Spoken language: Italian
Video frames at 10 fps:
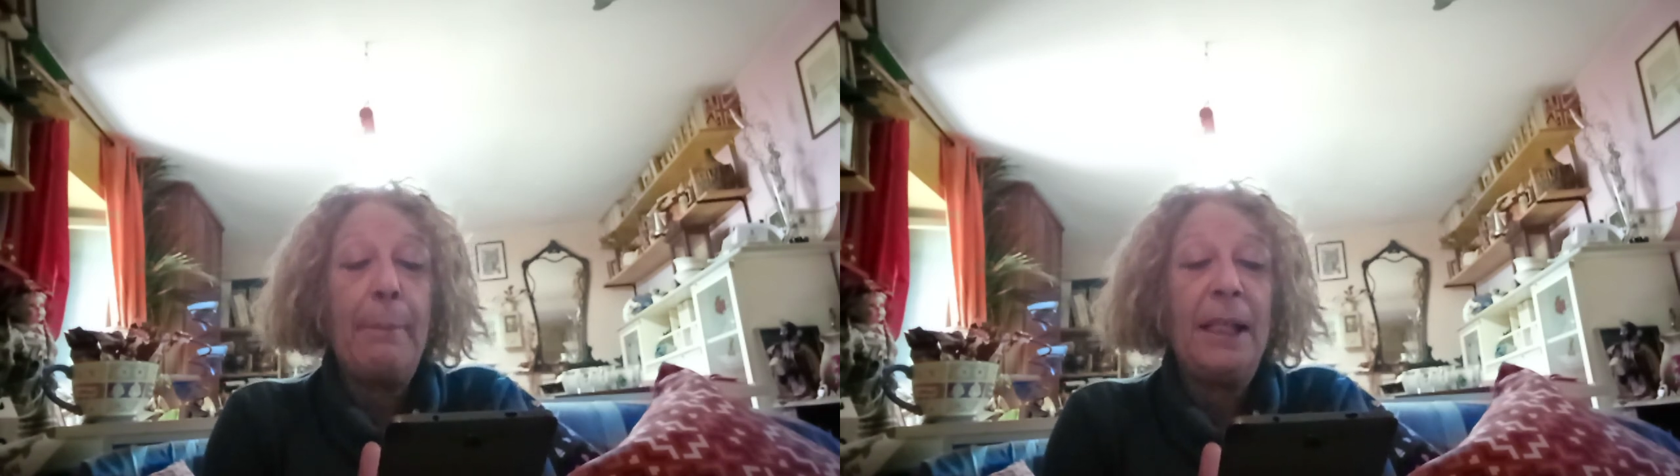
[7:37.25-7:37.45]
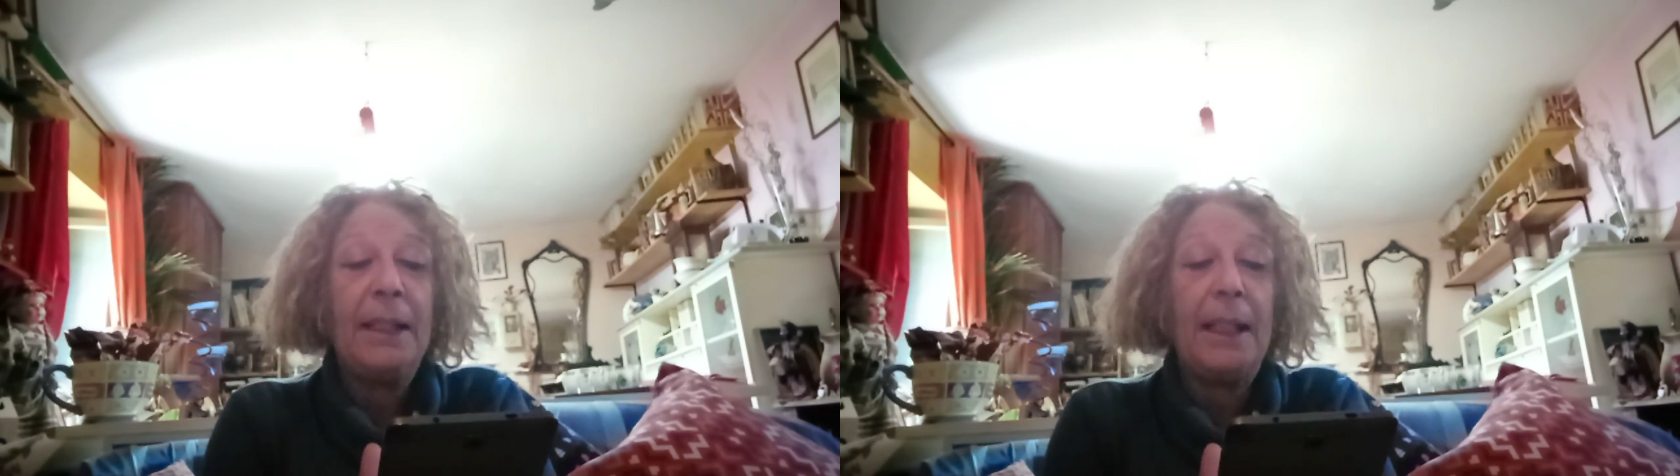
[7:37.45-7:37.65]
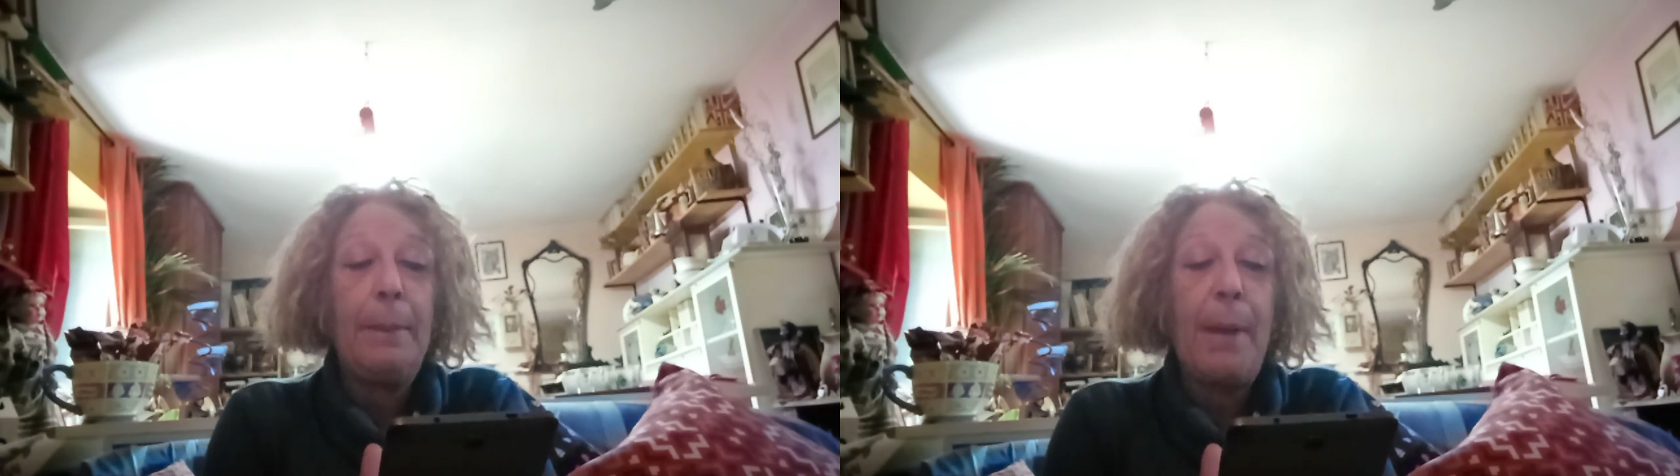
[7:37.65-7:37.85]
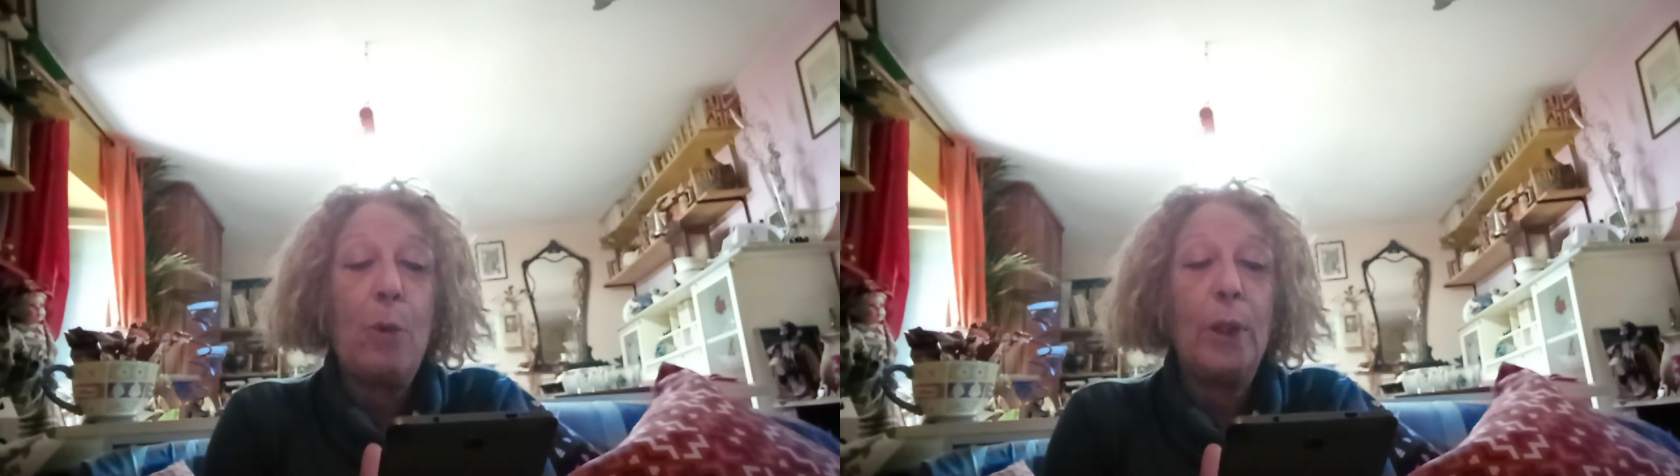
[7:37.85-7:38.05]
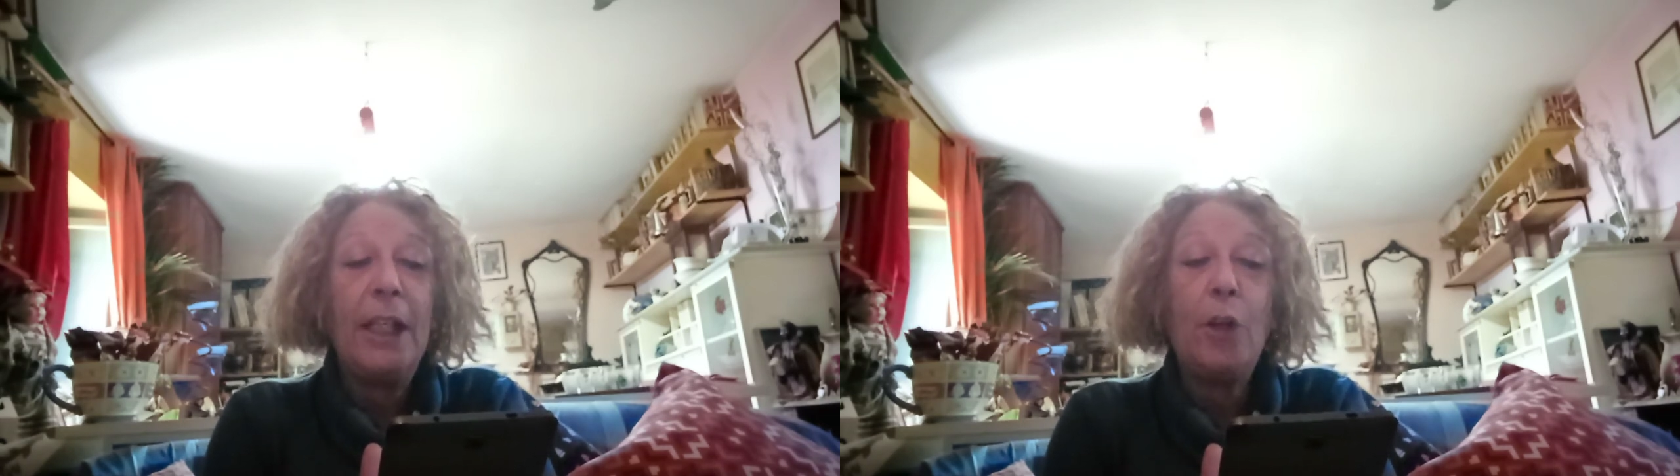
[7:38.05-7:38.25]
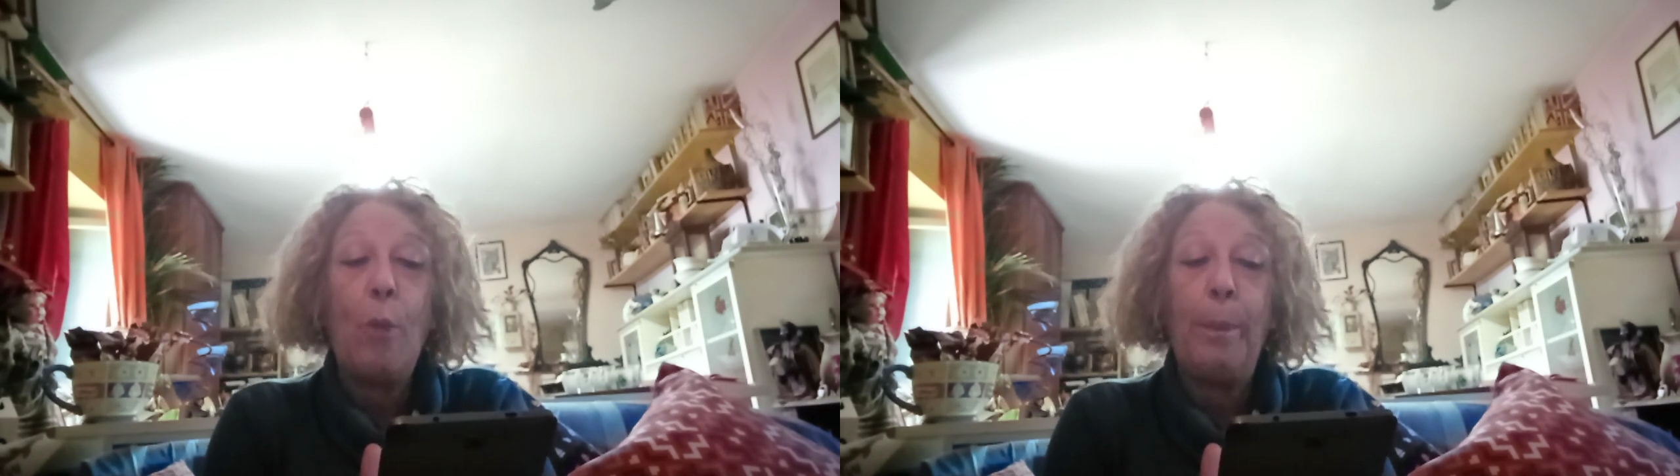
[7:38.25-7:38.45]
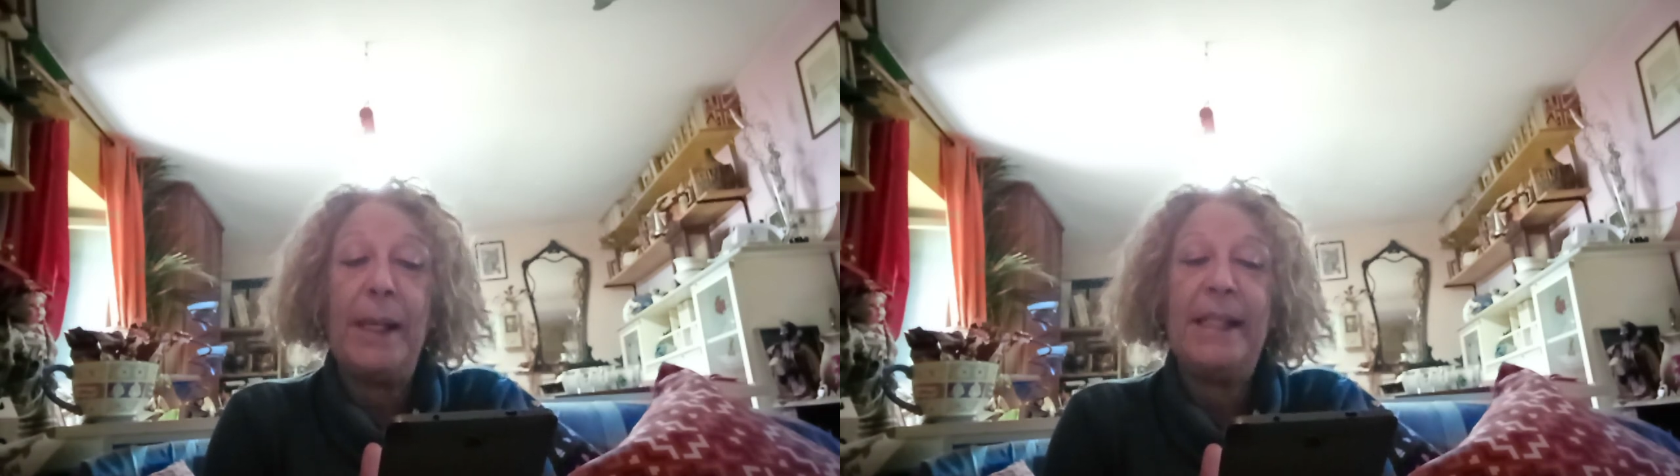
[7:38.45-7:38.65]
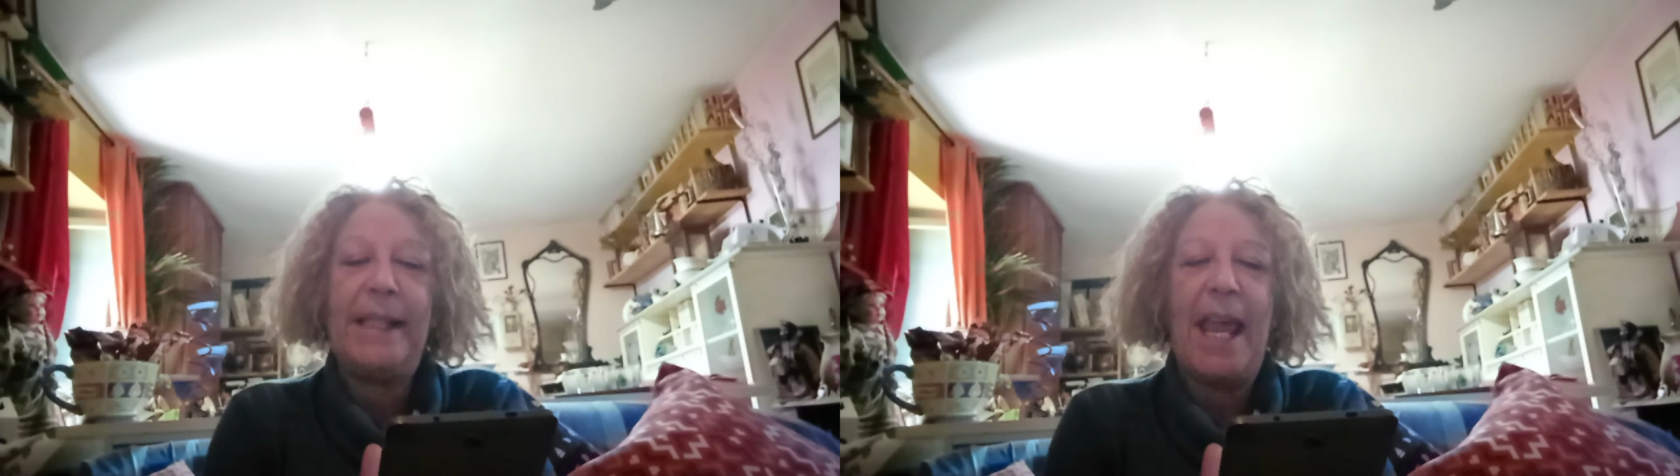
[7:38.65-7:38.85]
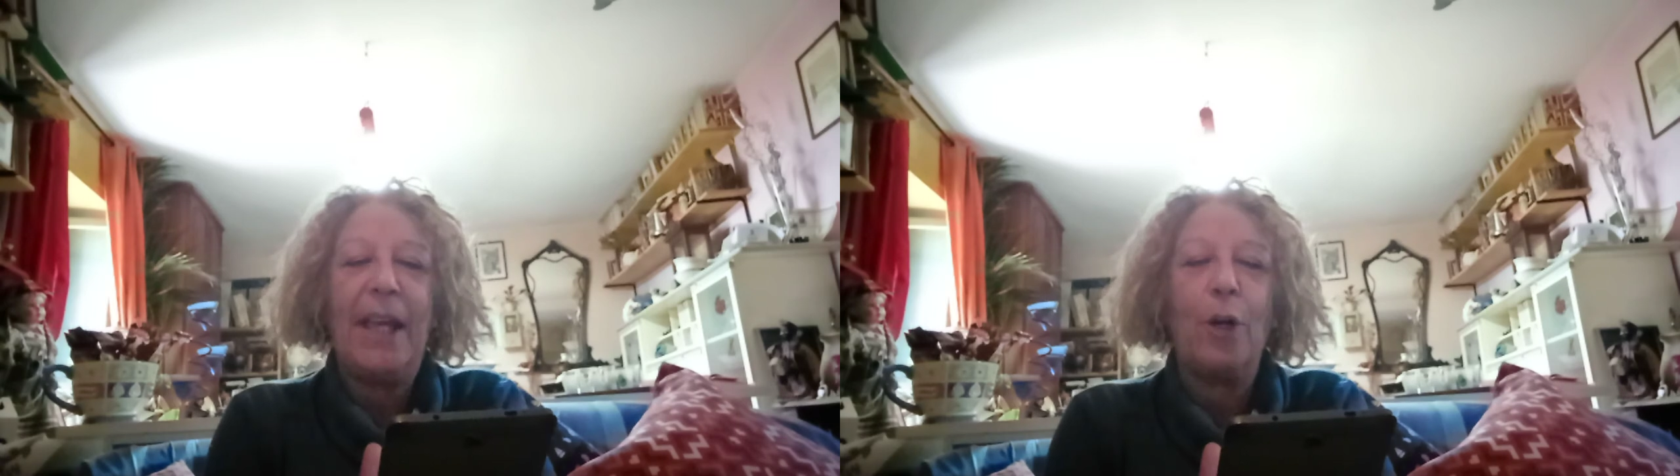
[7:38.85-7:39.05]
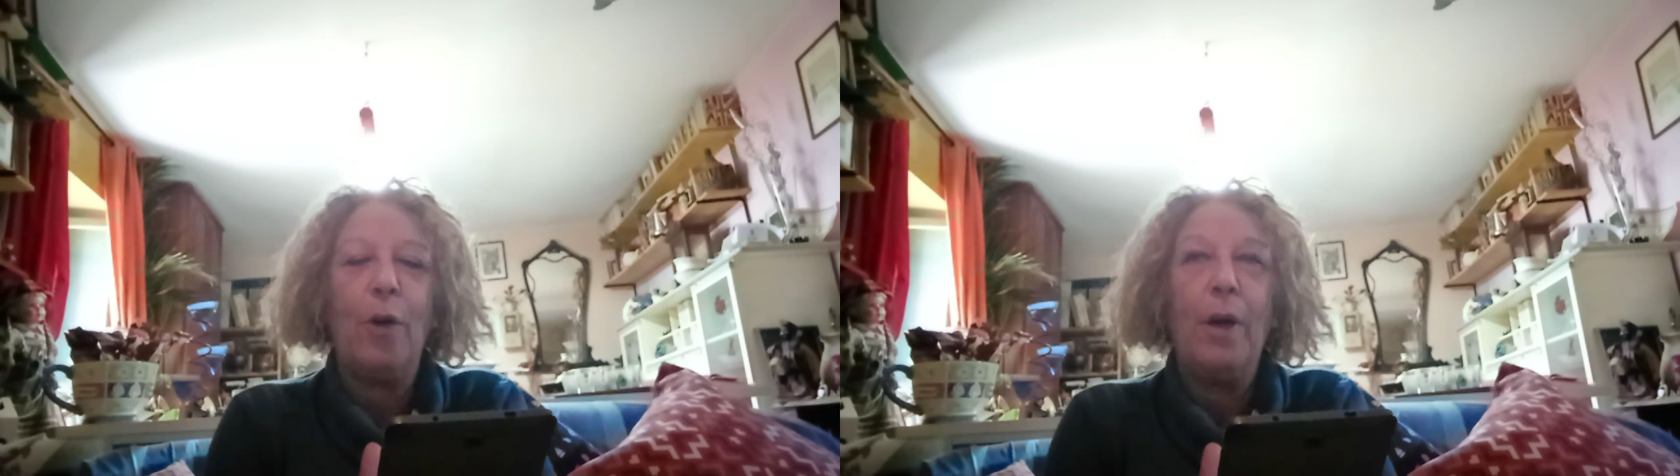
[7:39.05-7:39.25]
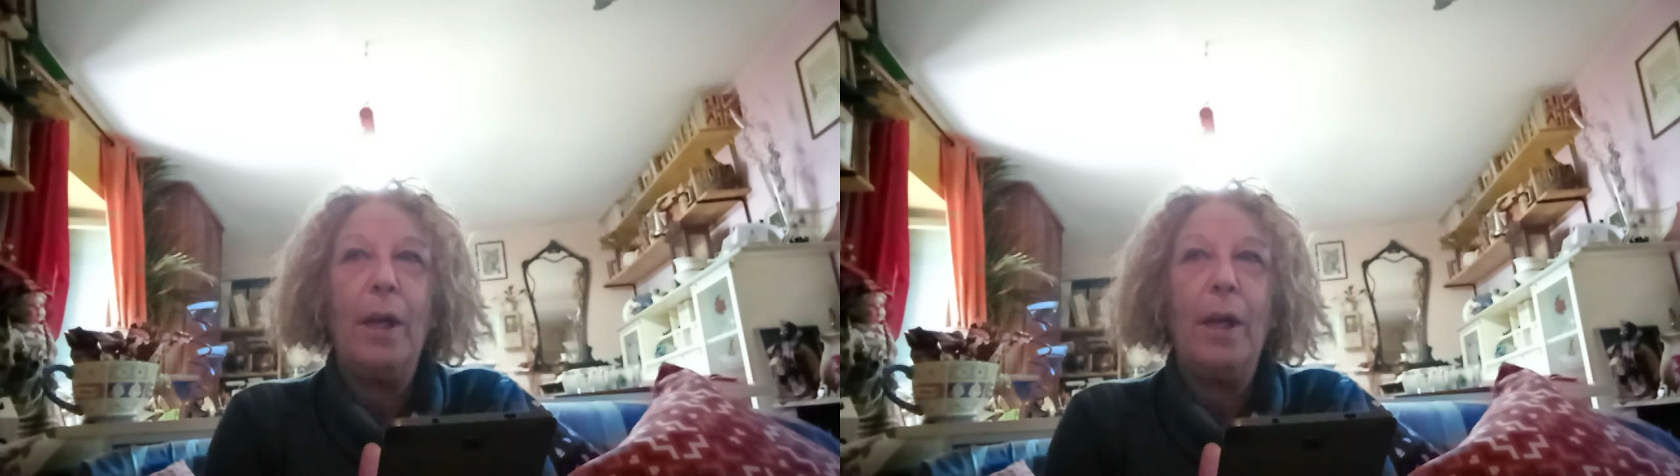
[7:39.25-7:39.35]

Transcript: mente di Maurino un pensiero.